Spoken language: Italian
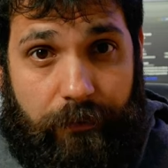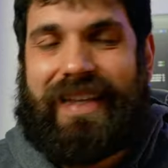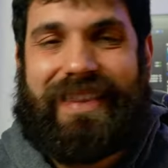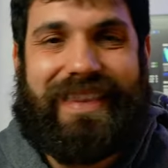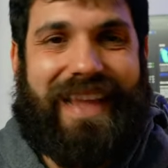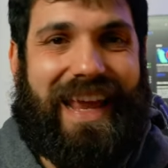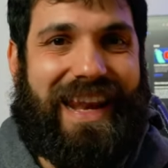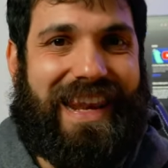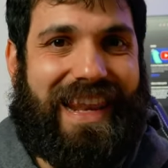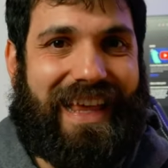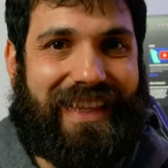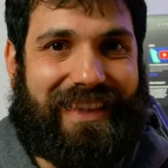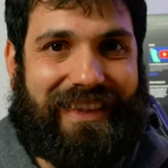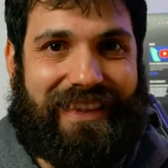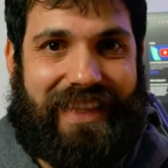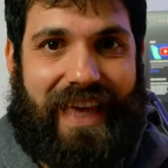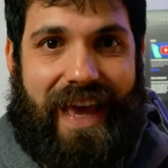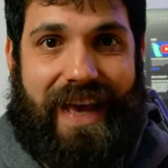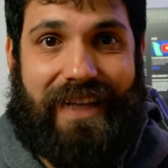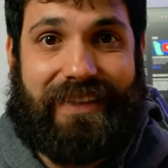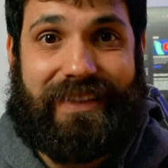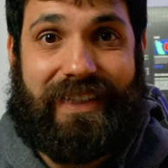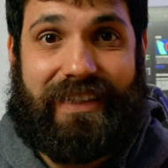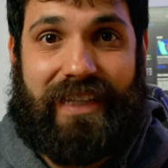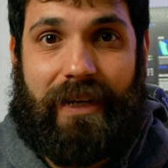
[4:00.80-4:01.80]

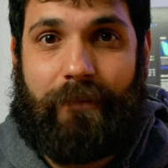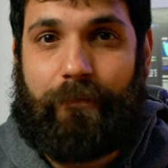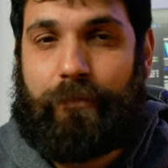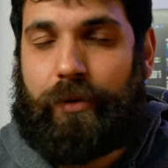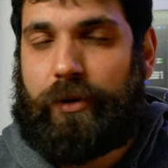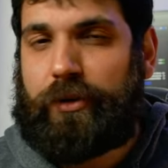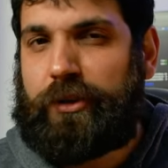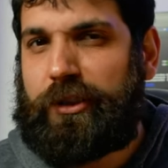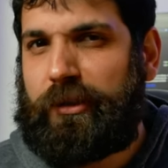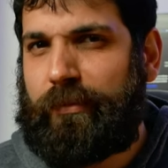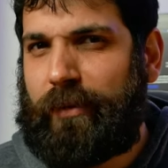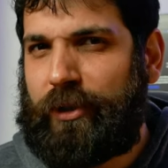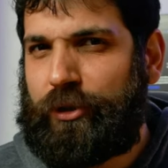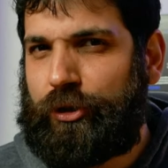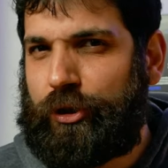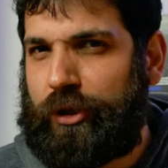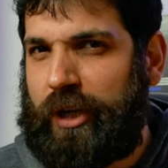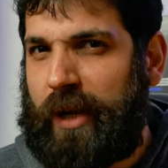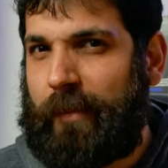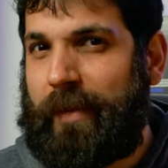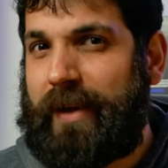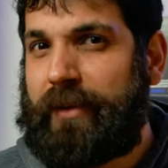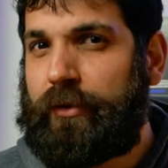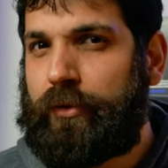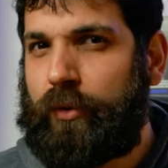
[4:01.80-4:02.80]
Nell'attesa del prossimo
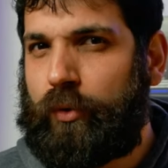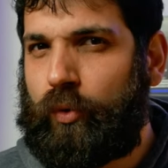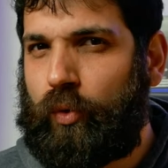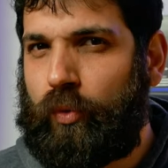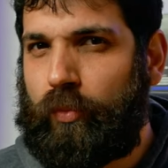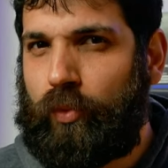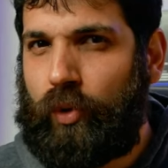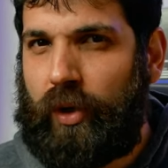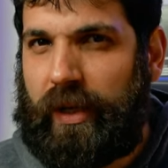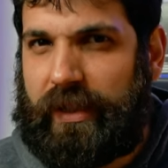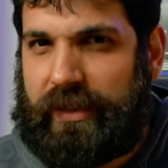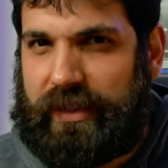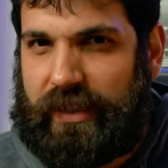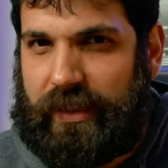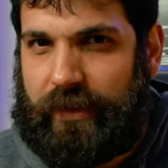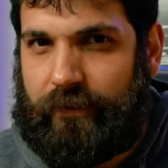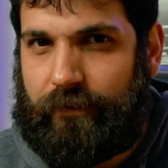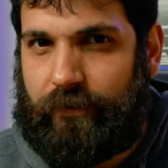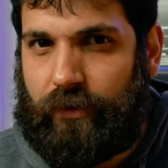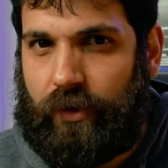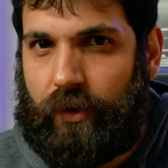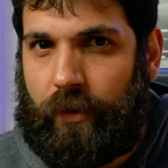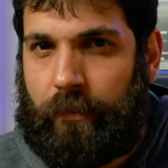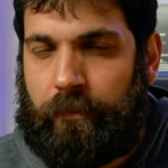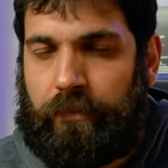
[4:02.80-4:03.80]
aggiornamento
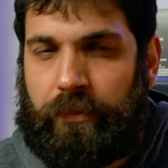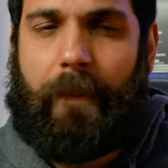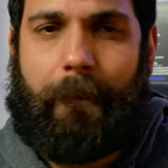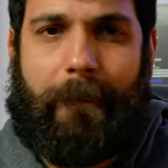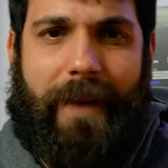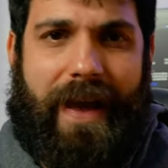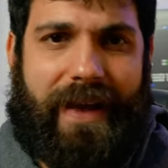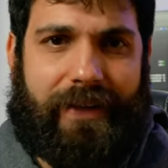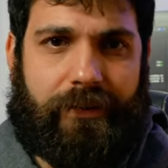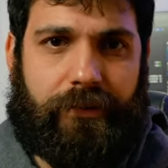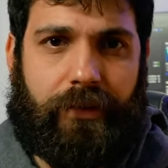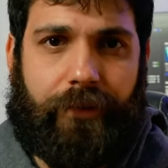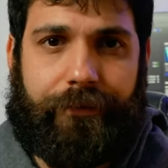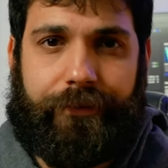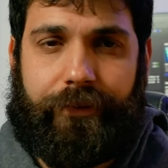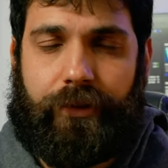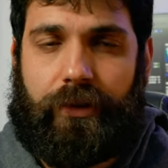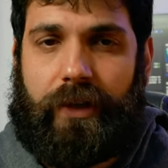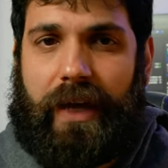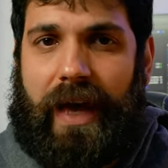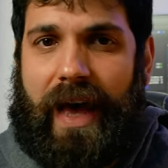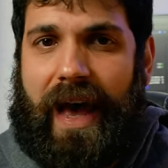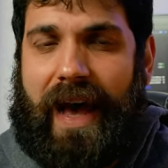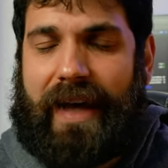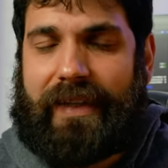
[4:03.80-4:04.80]
cumulativo,
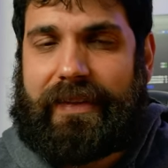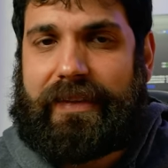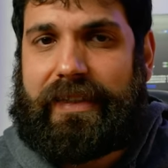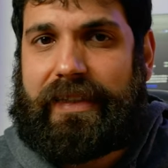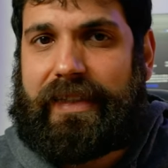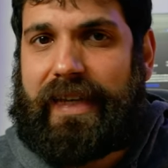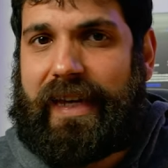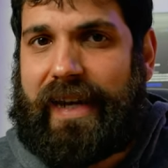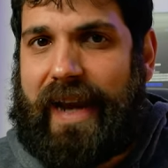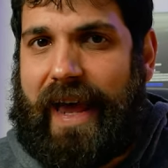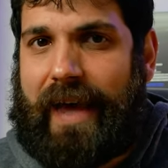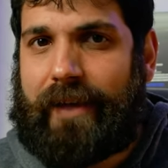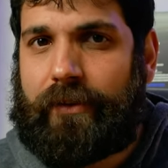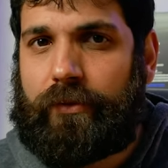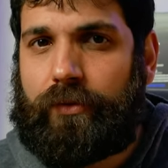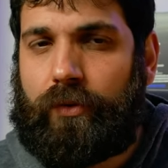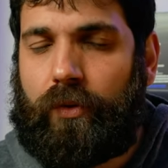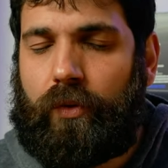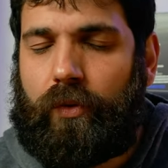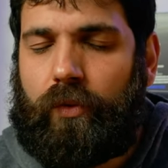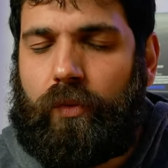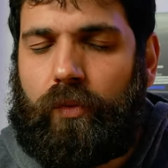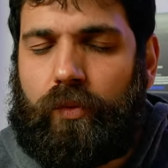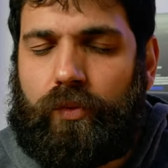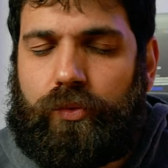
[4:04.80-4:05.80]
Microsoft ha
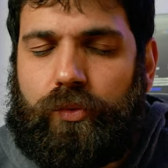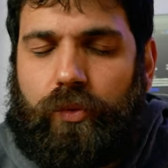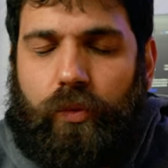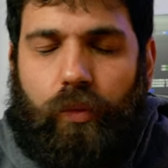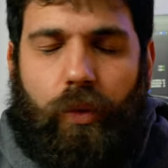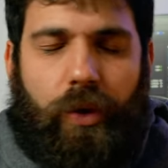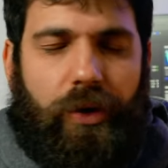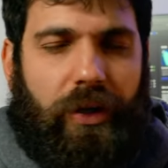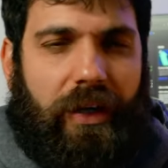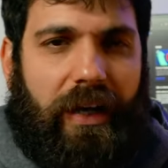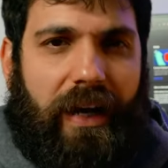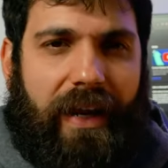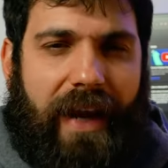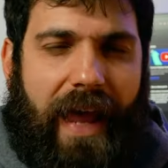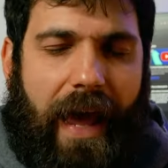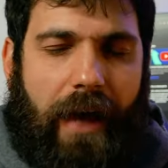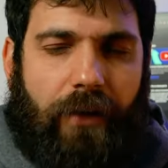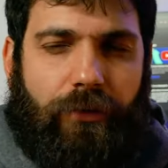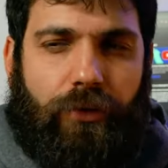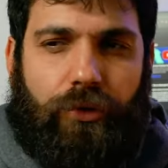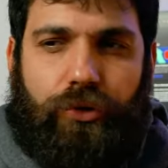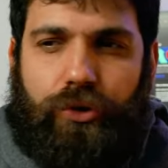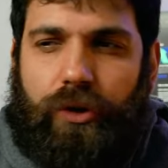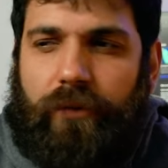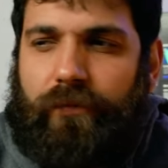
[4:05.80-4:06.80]
dichiarato un
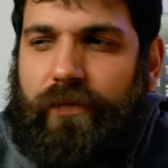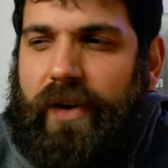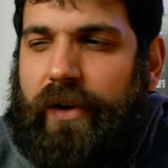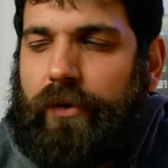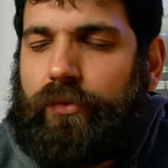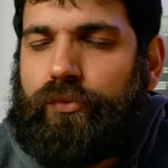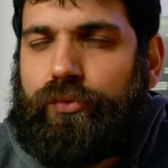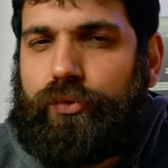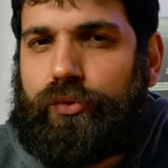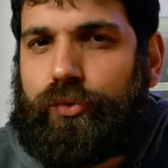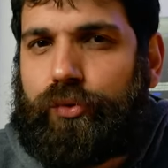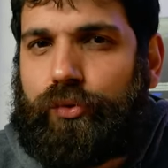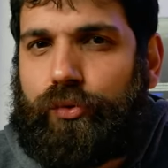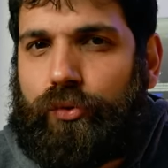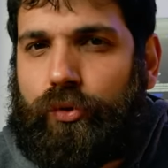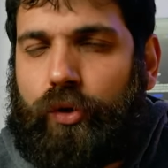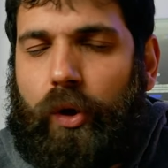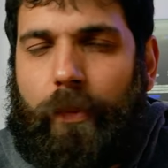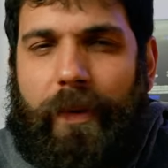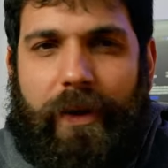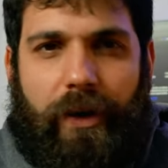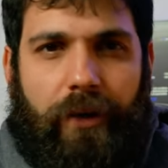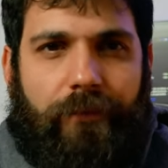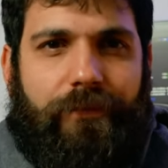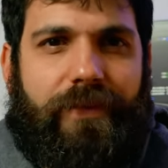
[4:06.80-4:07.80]
workaround, cioè ovvero un trucco
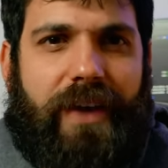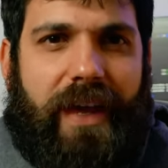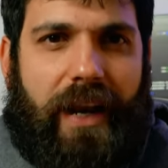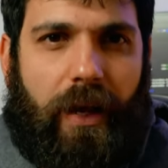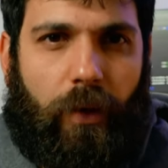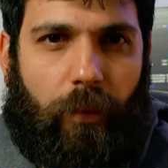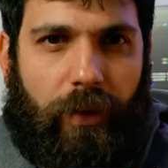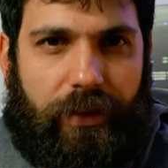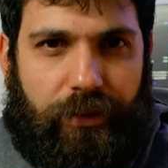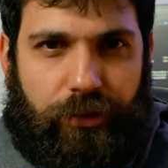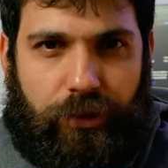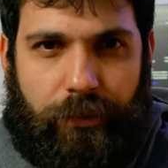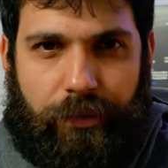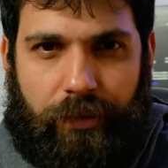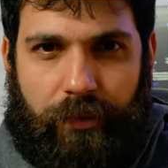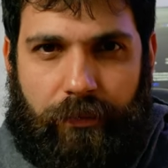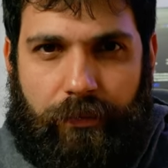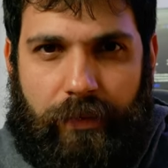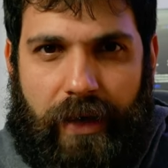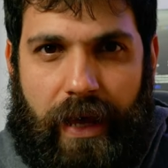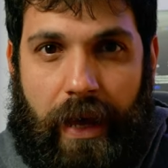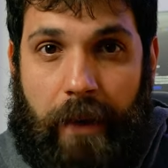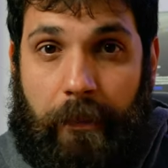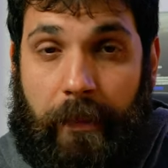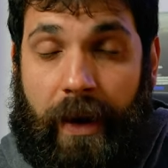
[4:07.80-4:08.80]
per ovviare a questo
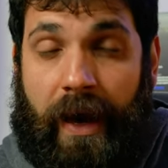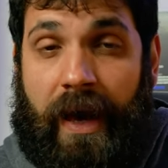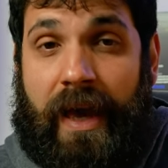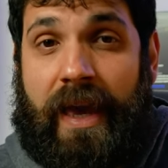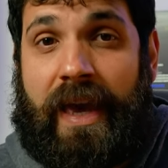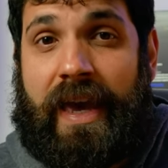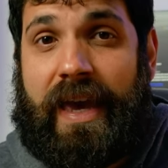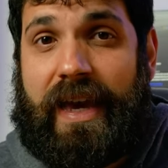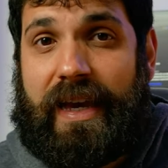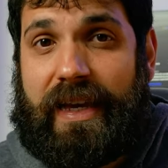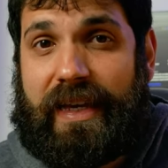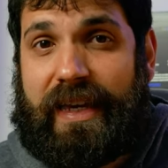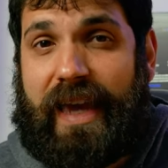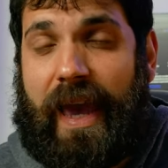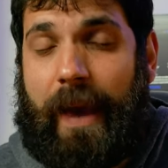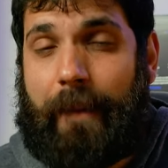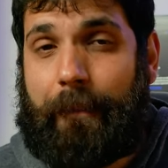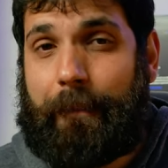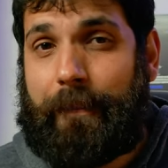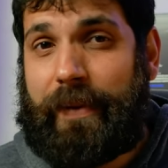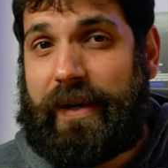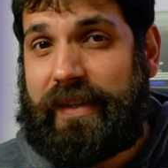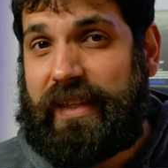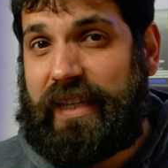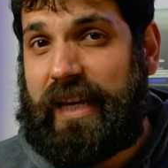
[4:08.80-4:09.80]
problema, che è
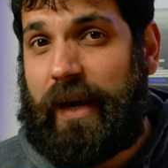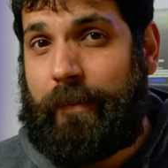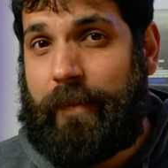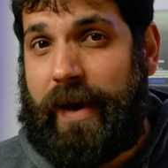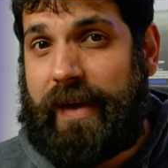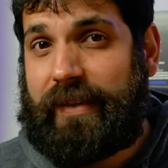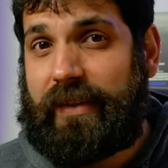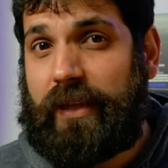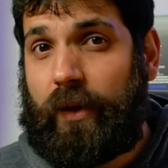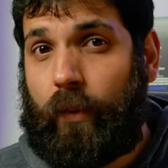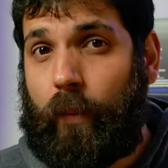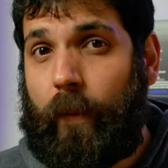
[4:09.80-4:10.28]
praticamente